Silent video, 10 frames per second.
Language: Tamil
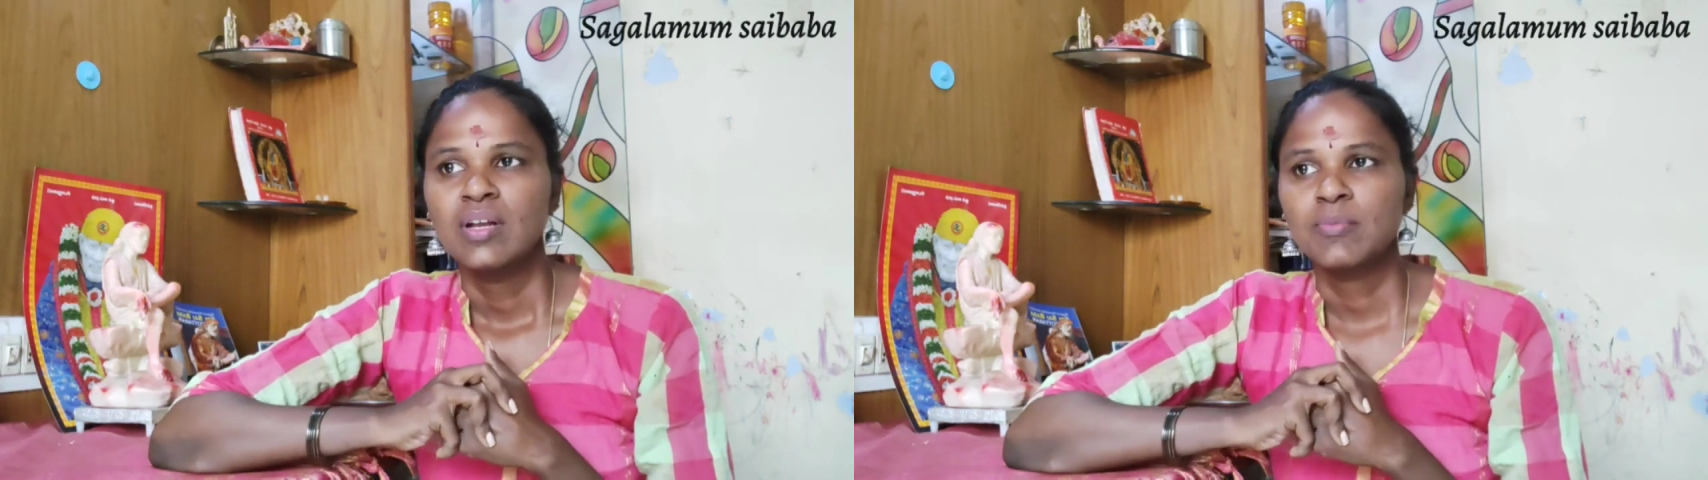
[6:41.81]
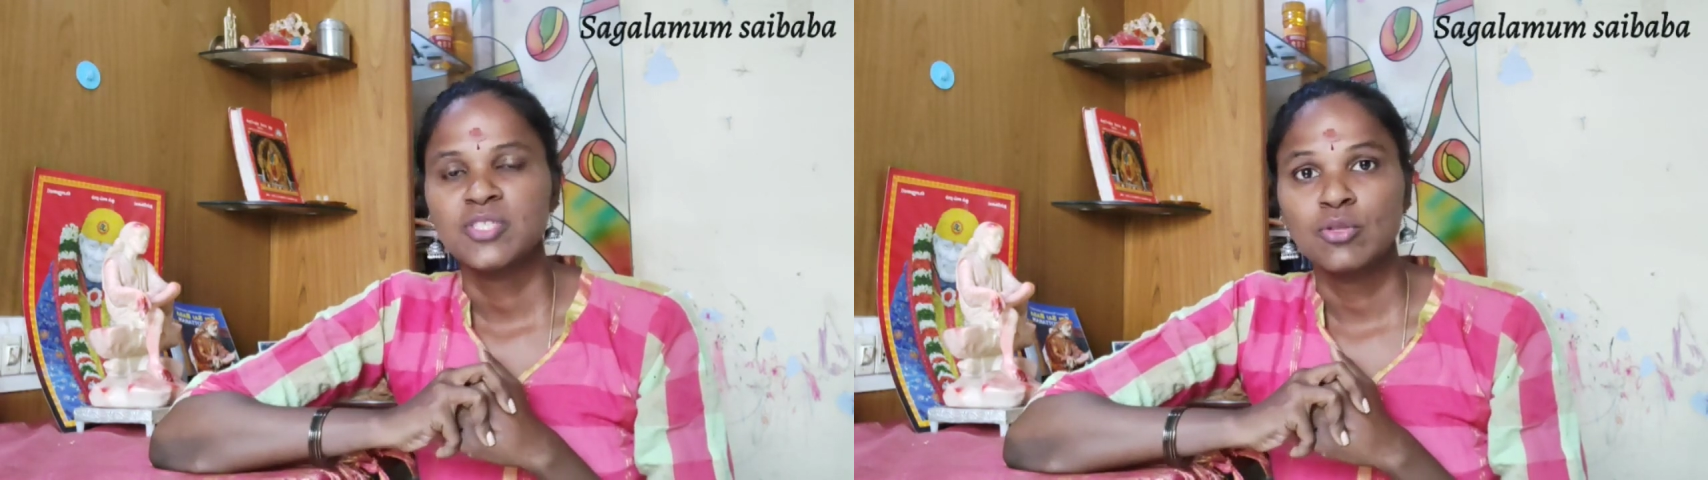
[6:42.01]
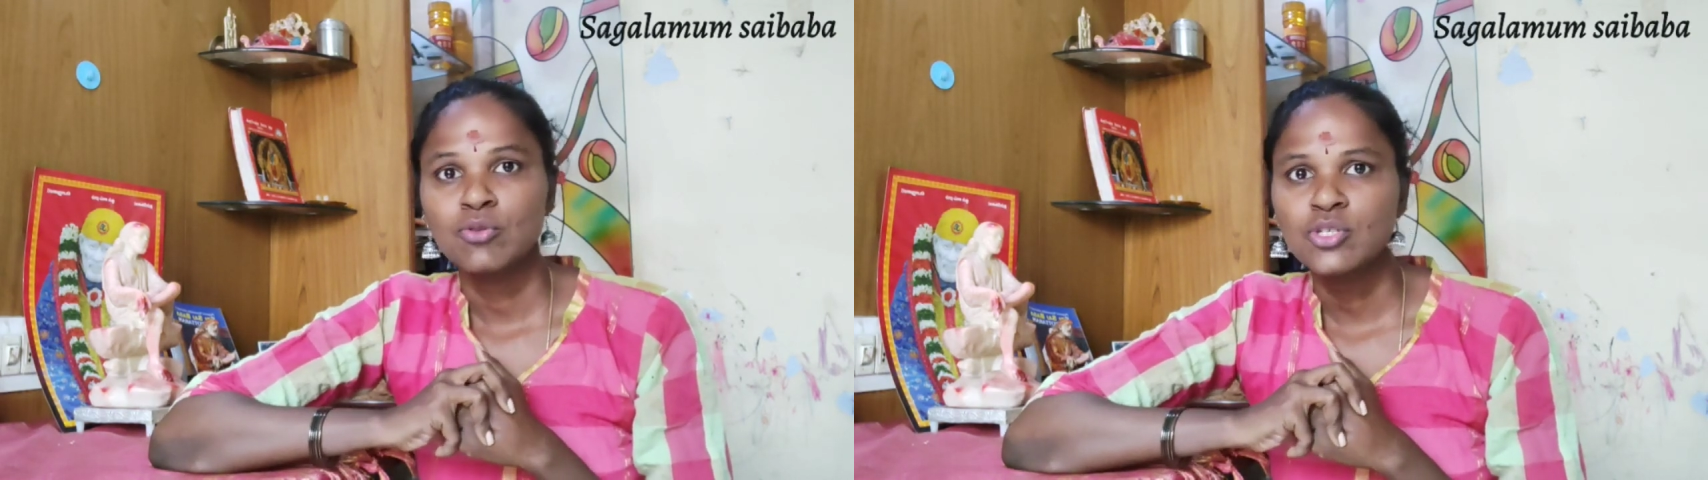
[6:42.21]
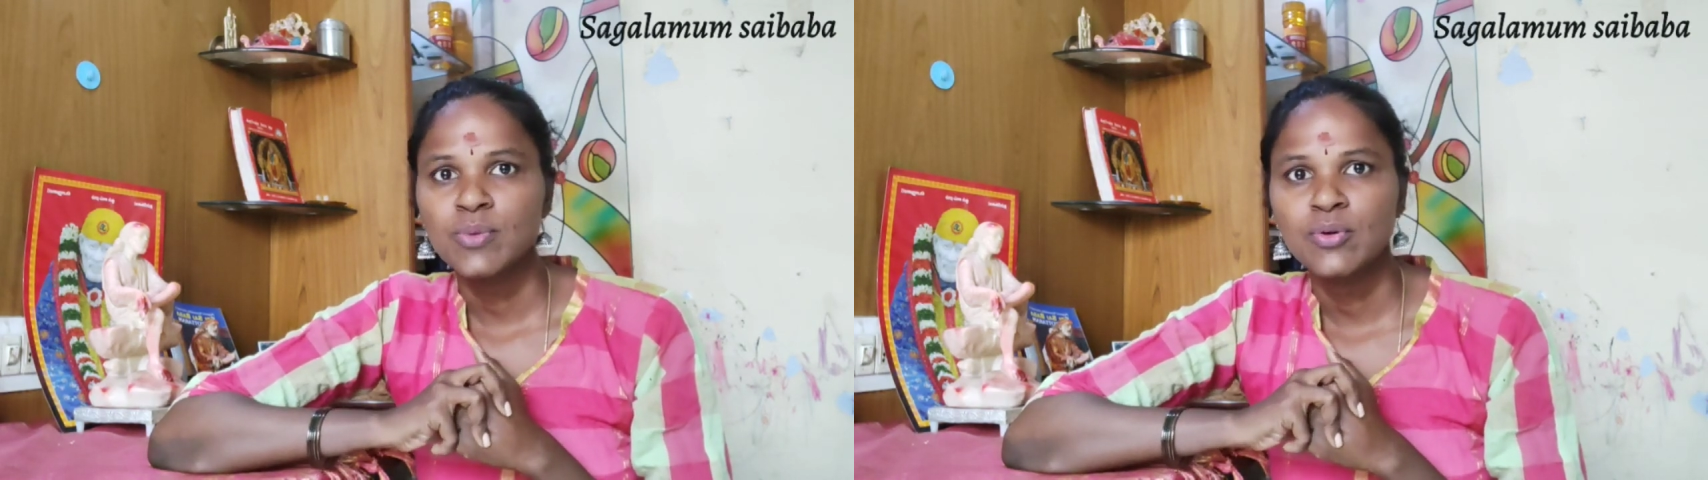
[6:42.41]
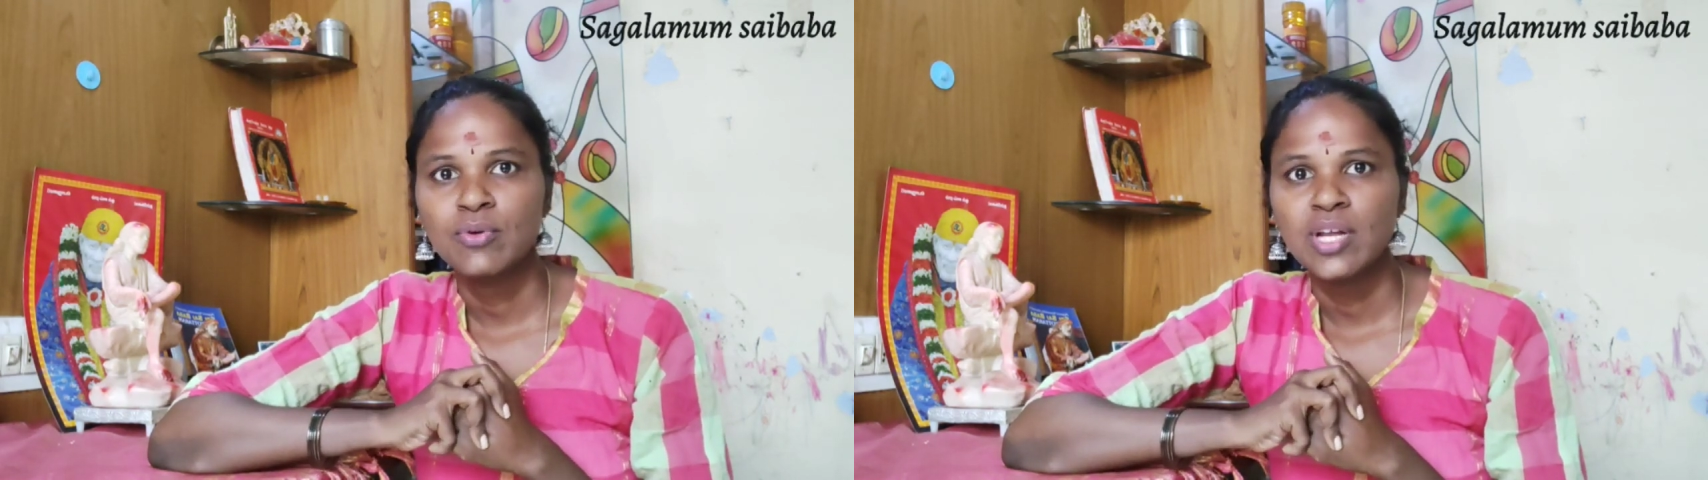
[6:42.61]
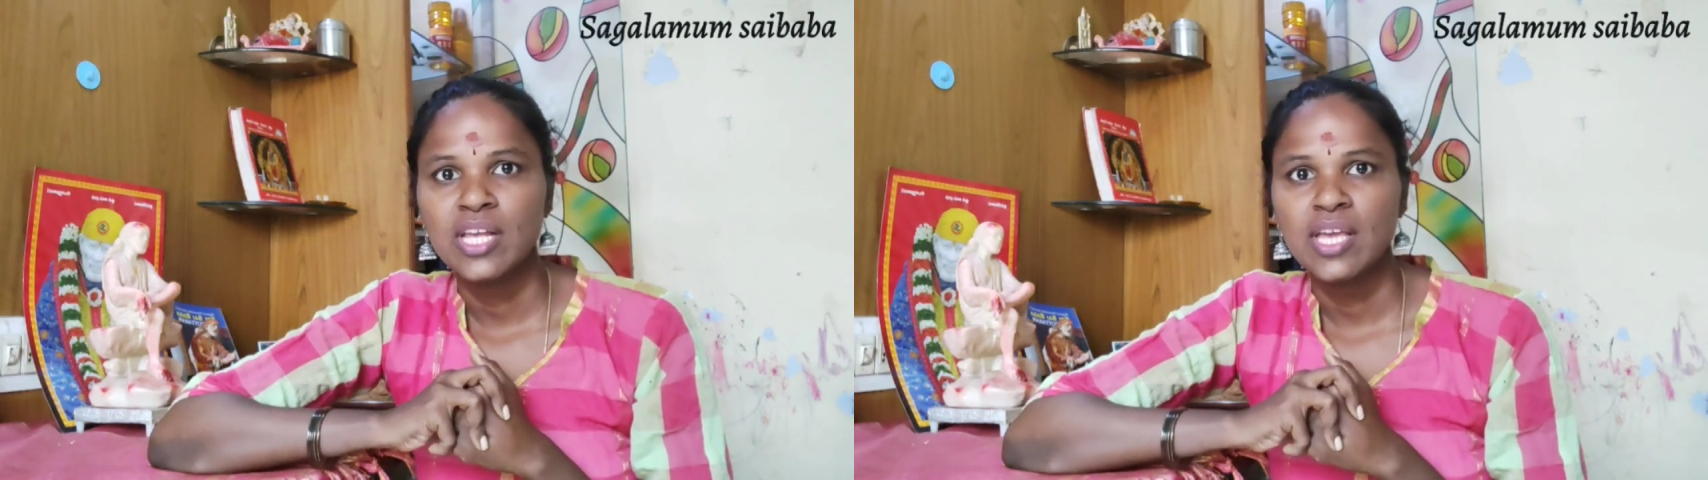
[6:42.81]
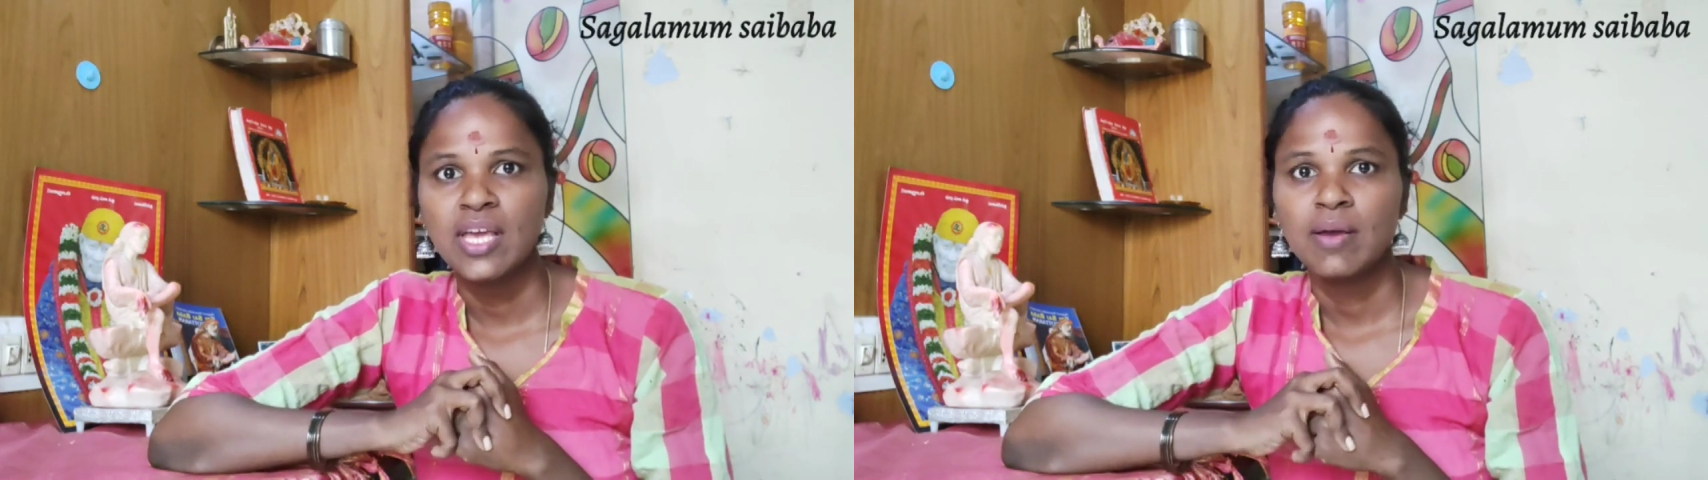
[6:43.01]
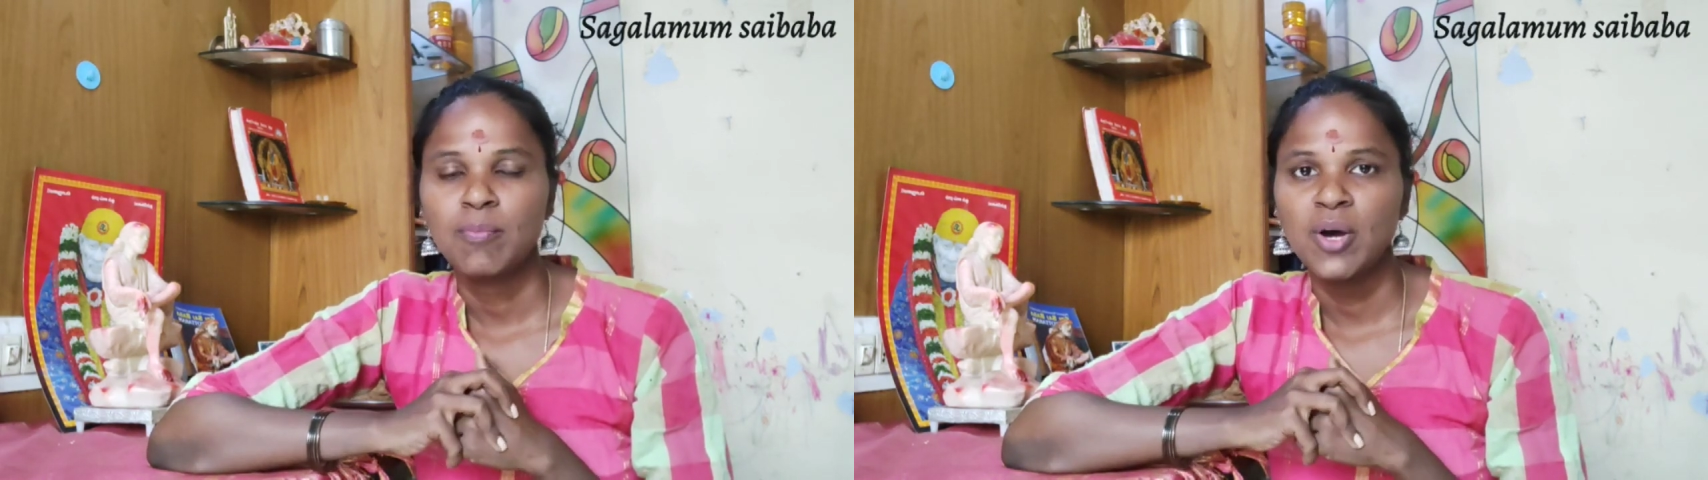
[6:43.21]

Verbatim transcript: நம்ம சந்தோஷமா கொடுக்கலையே